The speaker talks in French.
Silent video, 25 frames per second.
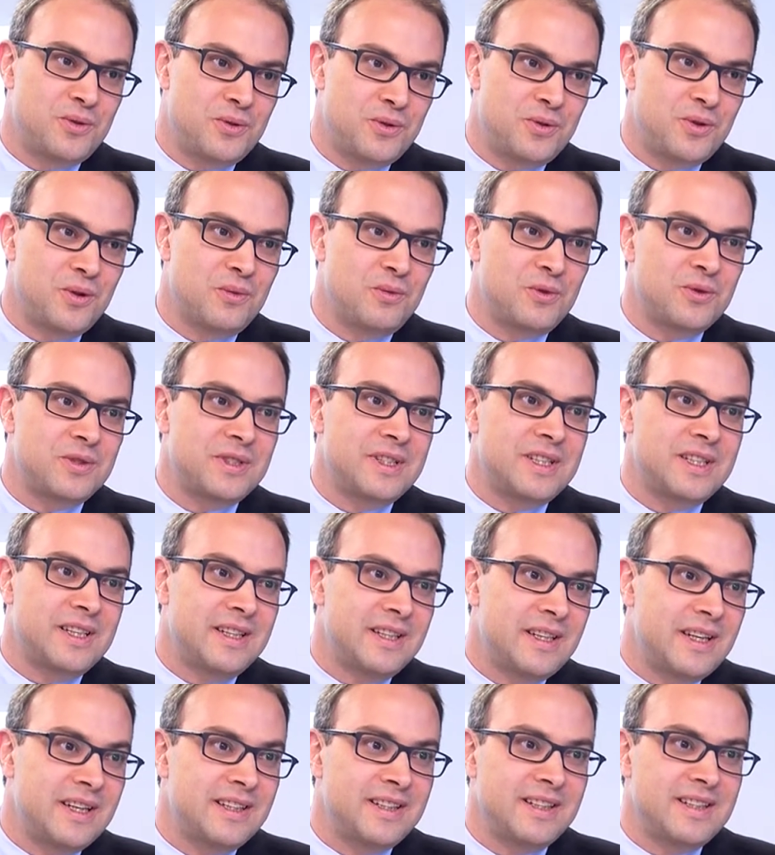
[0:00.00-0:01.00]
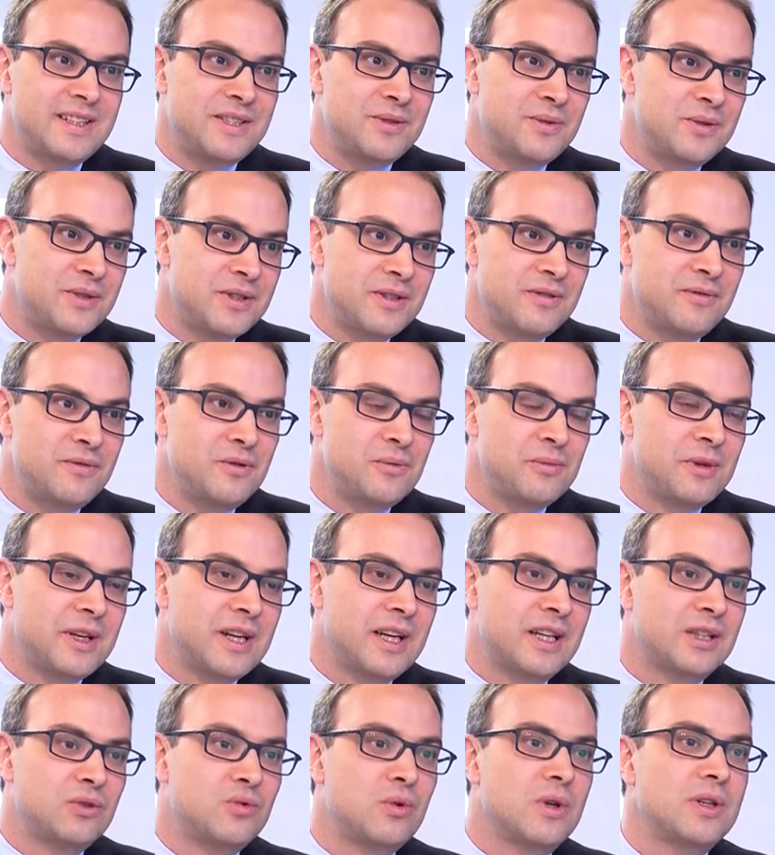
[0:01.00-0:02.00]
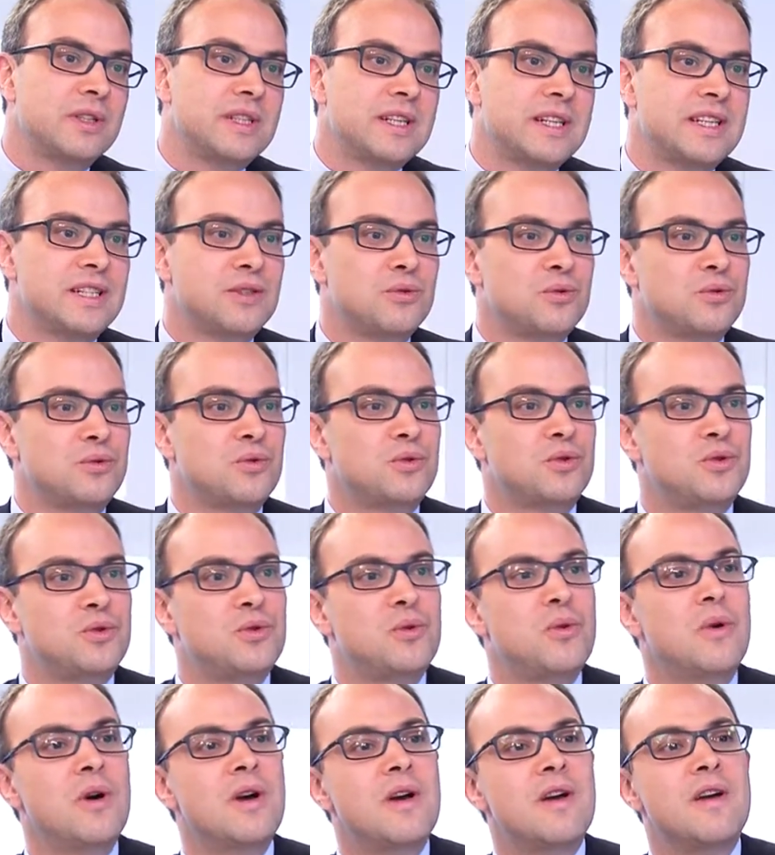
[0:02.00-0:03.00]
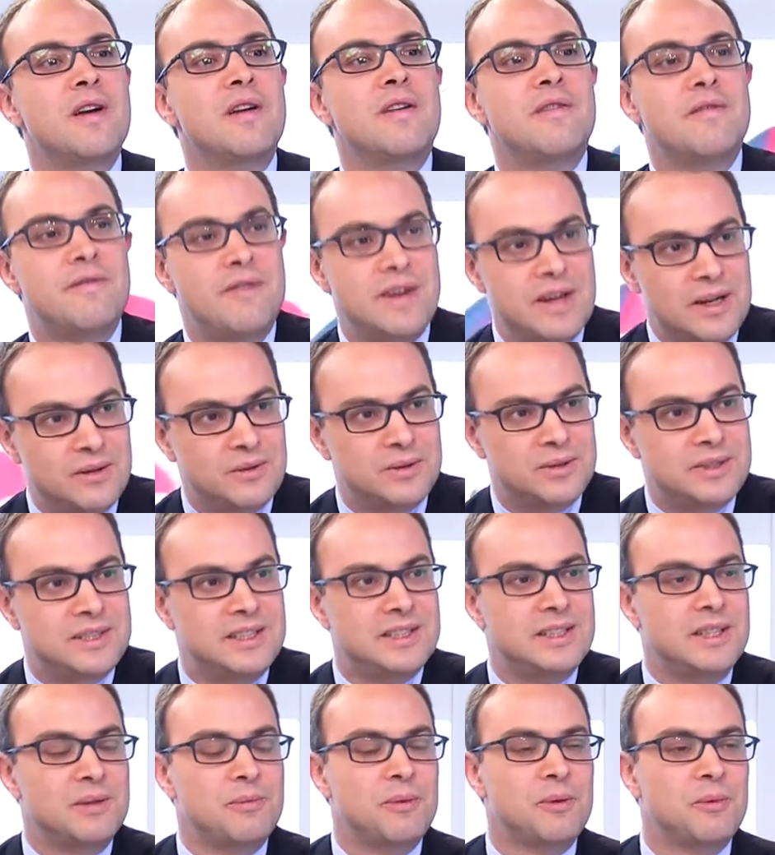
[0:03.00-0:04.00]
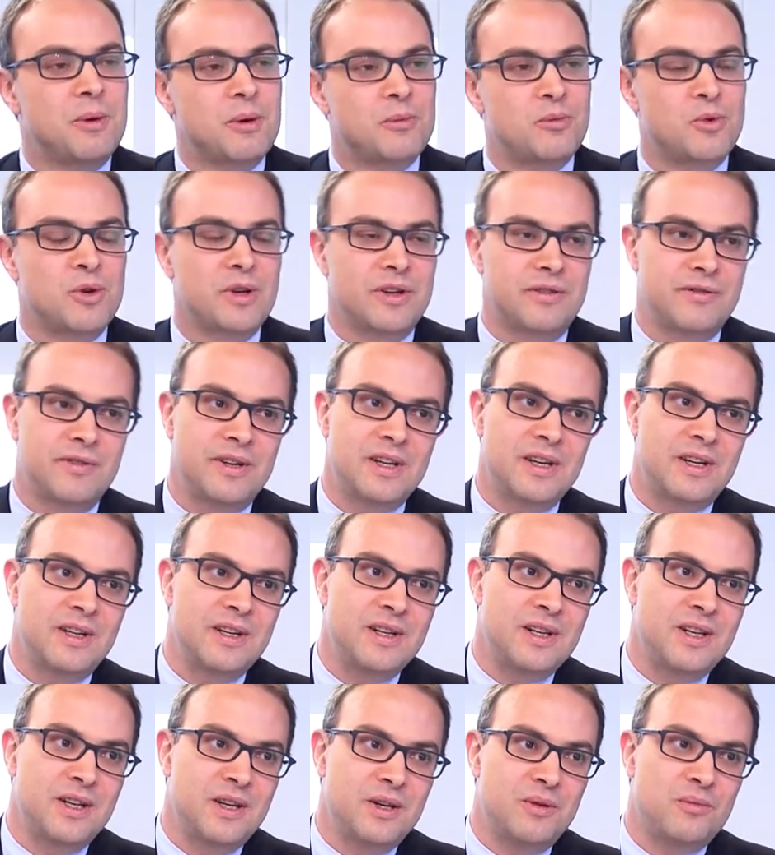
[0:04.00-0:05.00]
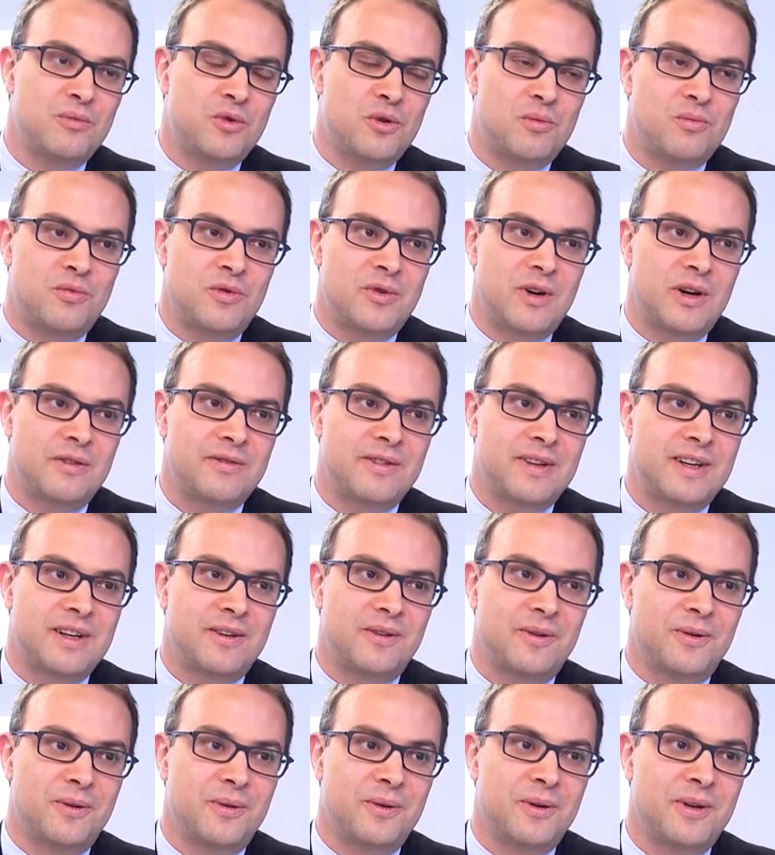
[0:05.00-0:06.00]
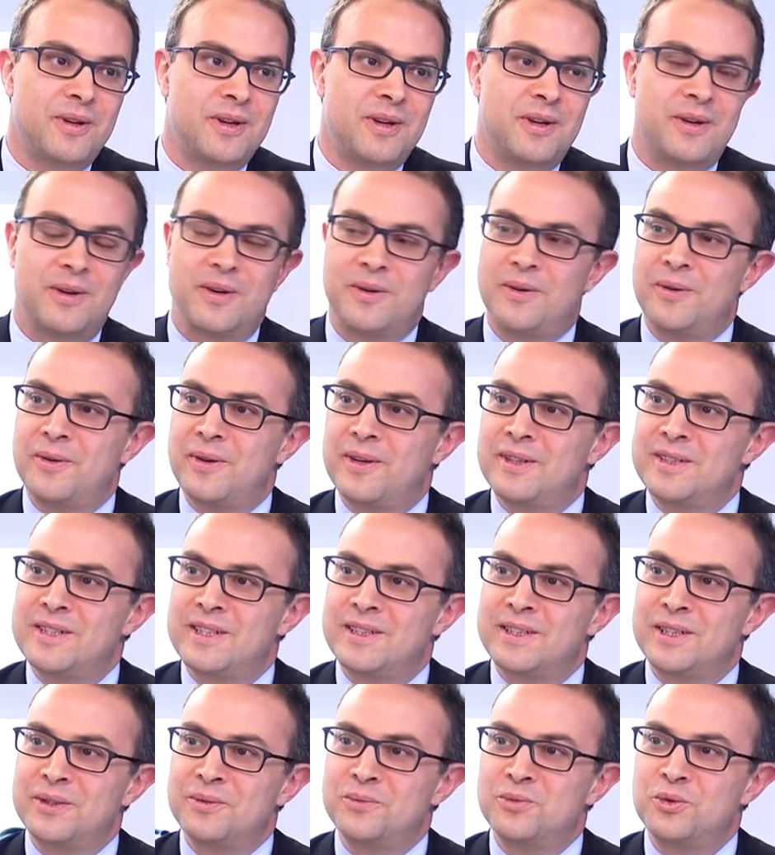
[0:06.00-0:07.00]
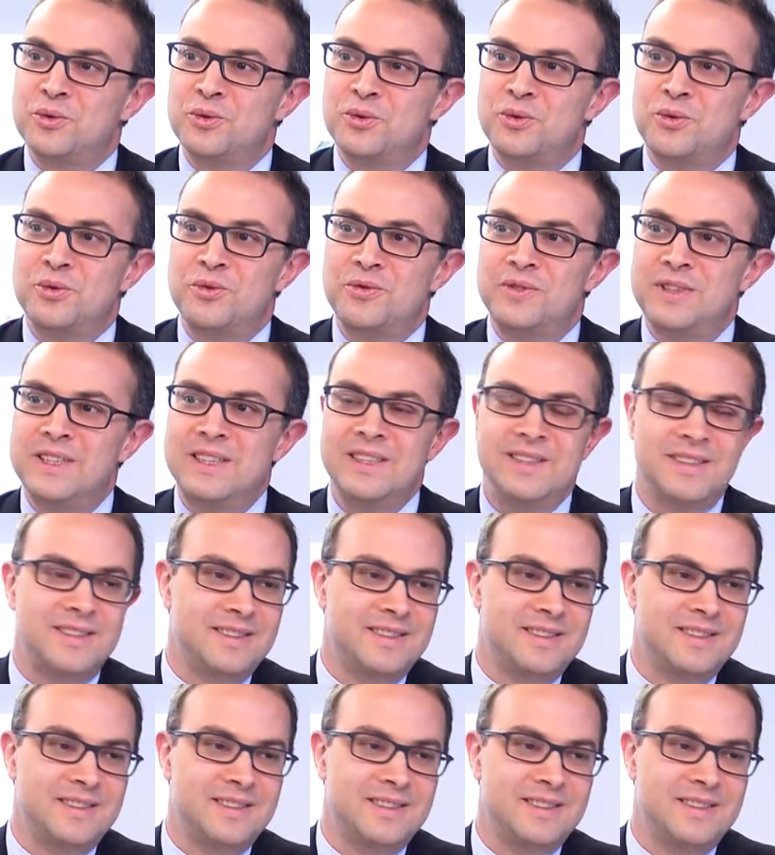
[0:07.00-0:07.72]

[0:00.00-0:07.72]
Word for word: justement l'analyse de ces flux migratoires des réseaux sociaux vers le site mma.fr pour pouvoir faire euh, euh, un certain nombre de devis.